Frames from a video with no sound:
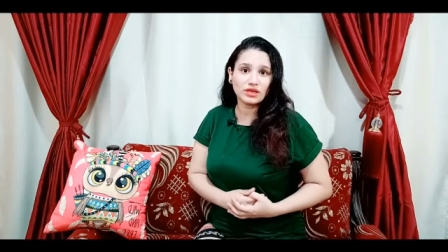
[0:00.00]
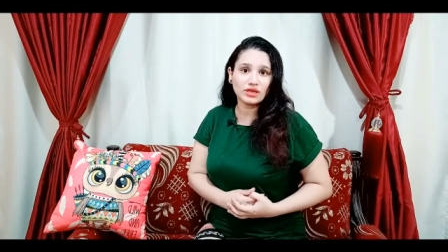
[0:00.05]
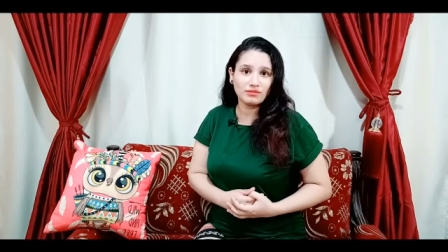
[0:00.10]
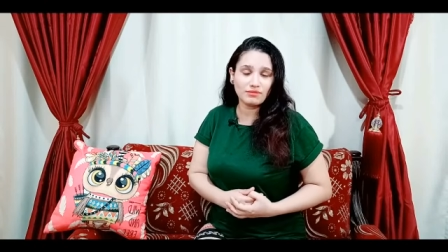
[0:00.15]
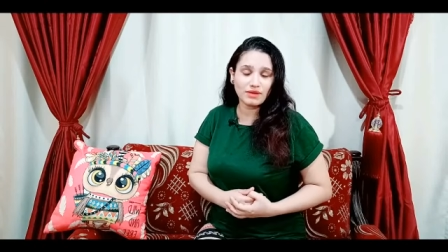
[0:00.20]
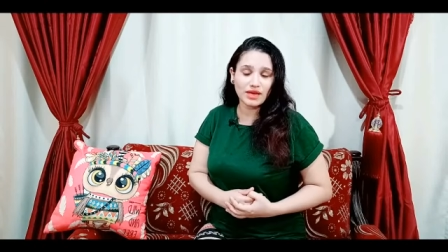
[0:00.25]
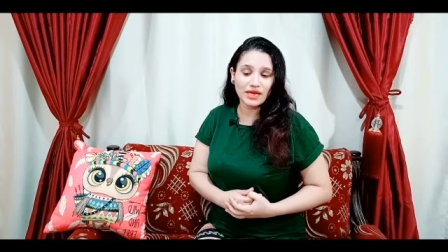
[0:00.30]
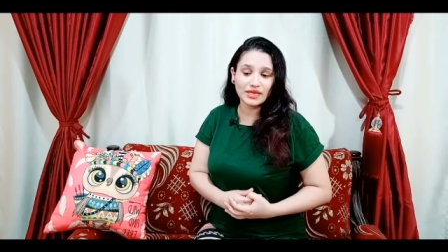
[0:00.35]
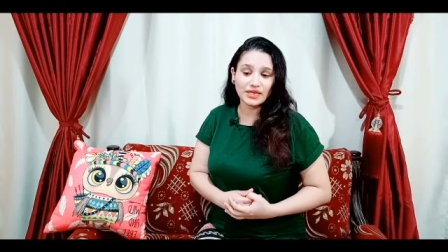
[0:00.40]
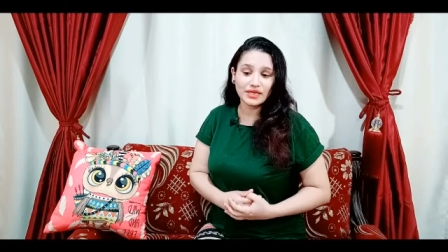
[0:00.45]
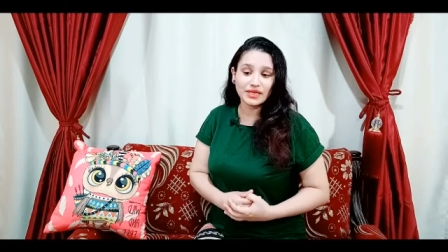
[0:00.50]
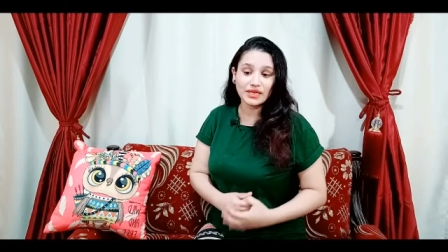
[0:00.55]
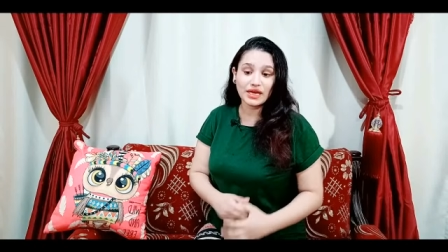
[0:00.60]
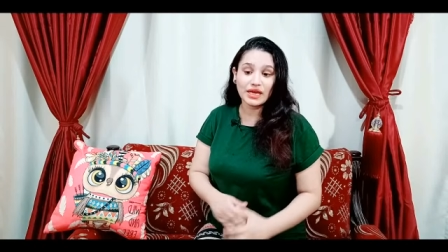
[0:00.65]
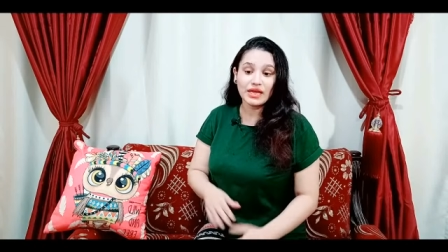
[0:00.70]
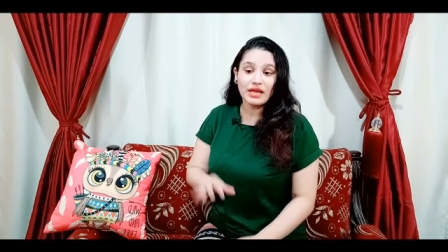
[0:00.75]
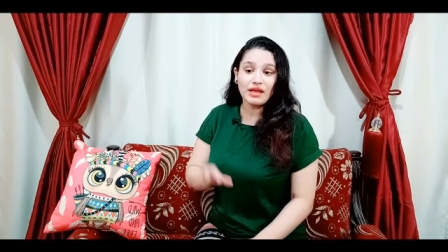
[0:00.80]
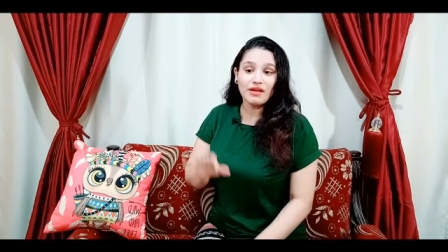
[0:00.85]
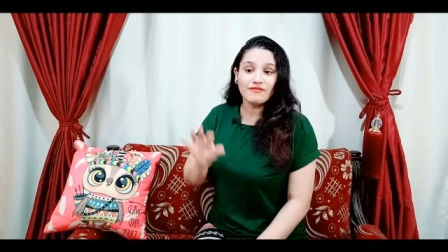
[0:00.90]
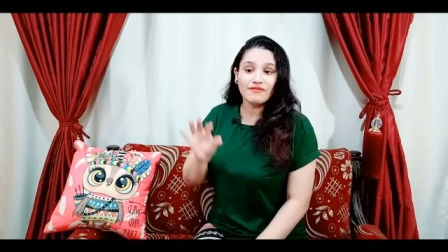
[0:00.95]
المهنيه
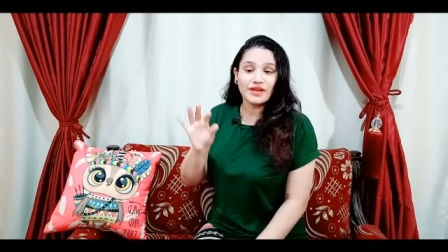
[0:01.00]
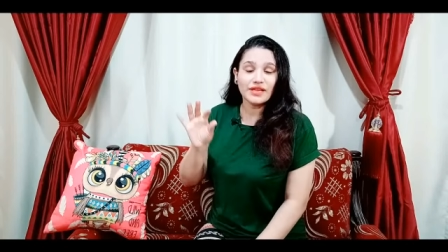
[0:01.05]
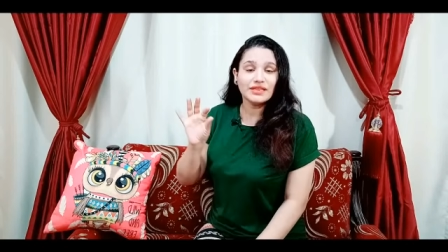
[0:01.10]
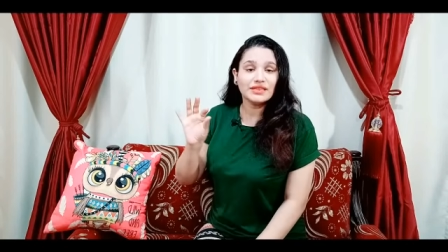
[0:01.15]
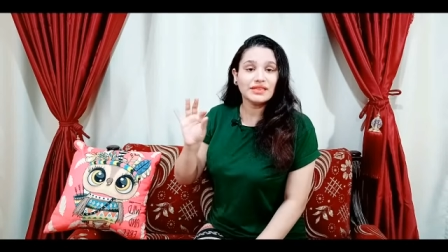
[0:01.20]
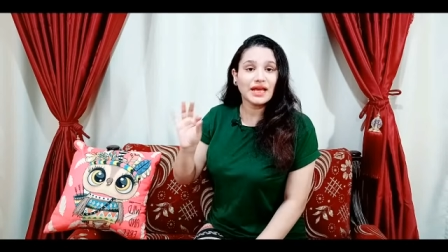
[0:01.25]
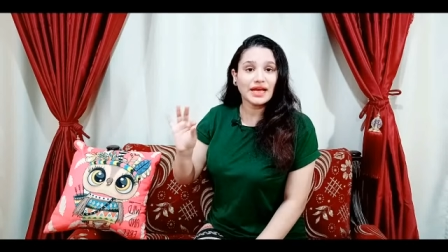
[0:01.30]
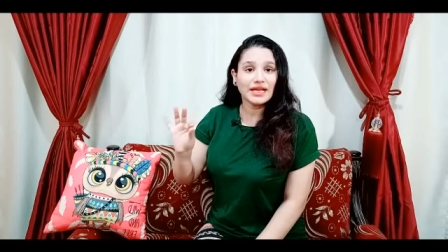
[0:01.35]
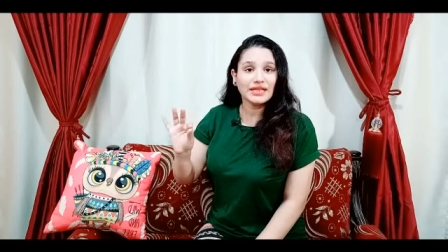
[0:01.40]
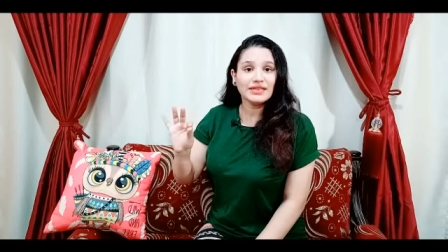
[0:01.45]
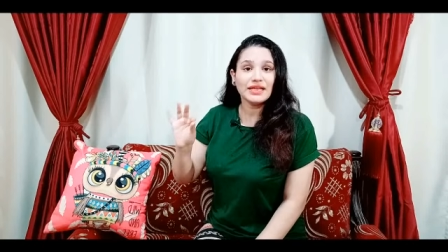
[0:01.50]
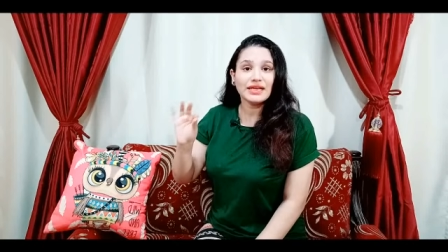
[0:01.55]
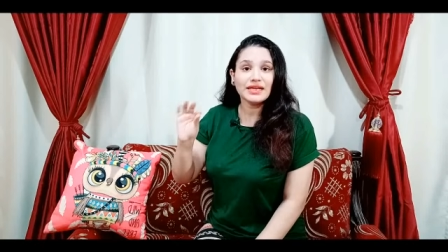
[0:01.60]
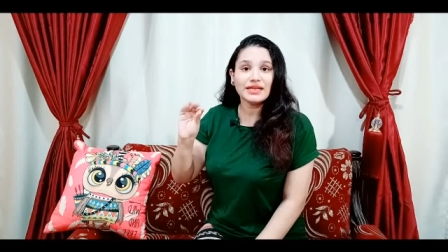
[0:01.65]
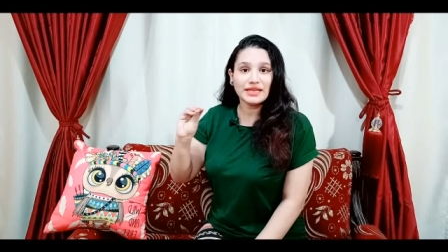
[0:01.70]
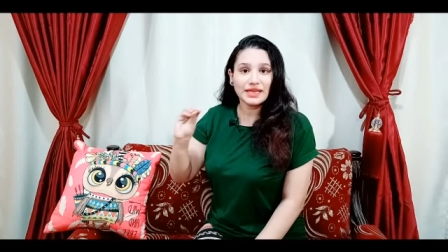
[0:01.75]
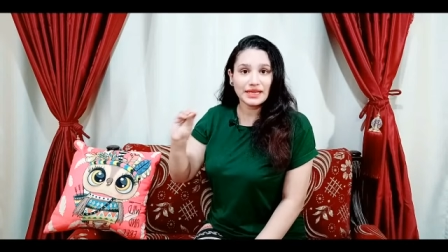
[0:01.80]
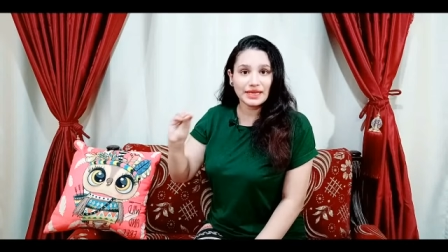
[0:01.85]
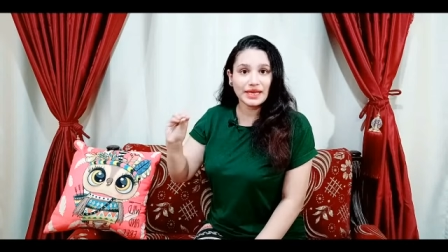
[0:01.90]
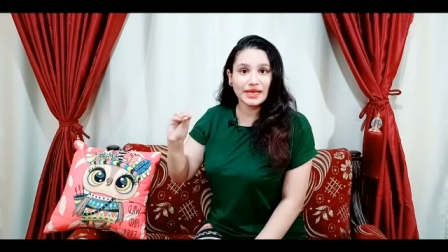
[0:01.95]
فانت عندك
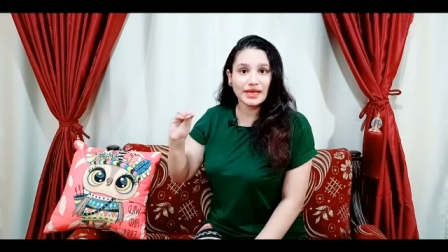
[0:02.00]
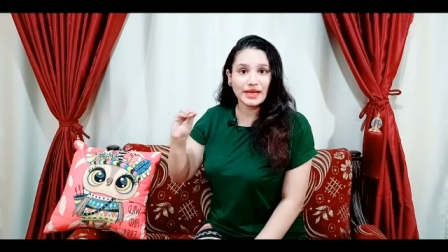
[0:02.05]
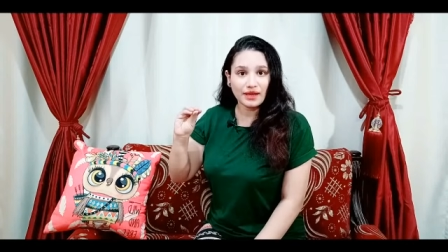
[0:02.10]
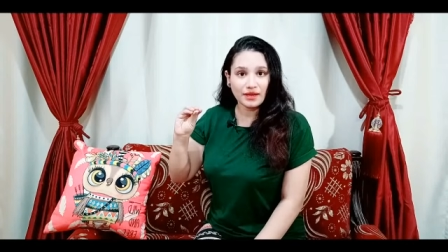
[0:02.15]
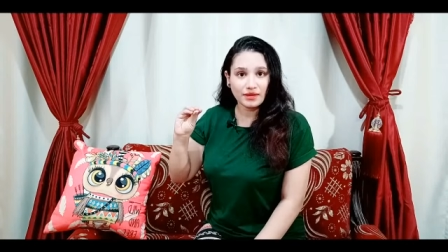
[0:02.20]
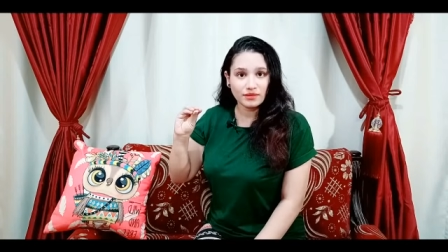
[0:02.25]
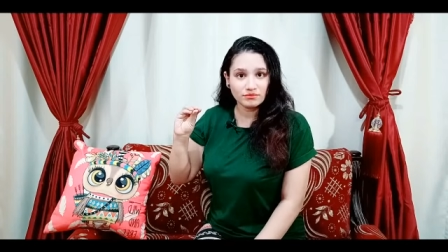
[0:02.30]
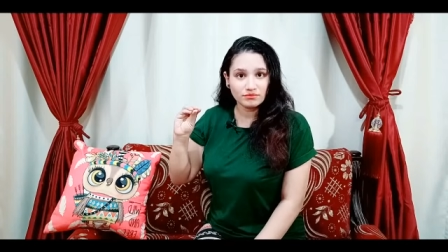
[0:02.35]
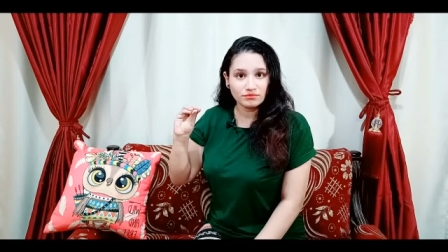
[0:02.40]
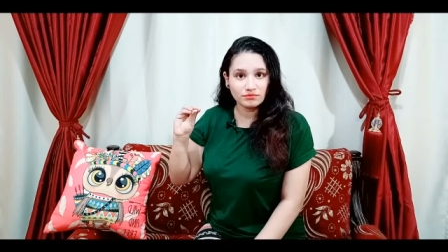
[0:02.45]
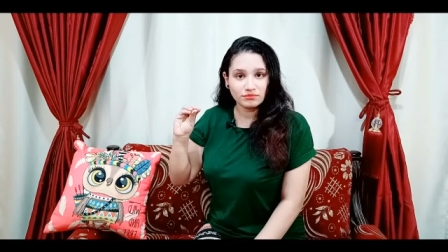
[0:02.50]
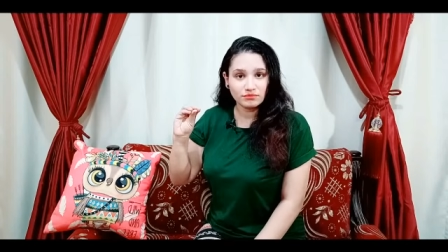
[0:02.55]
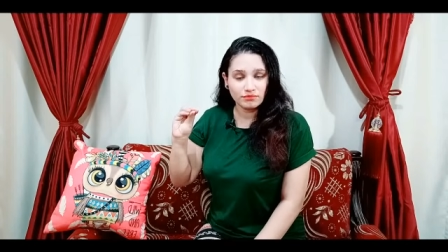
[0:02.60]
نجاح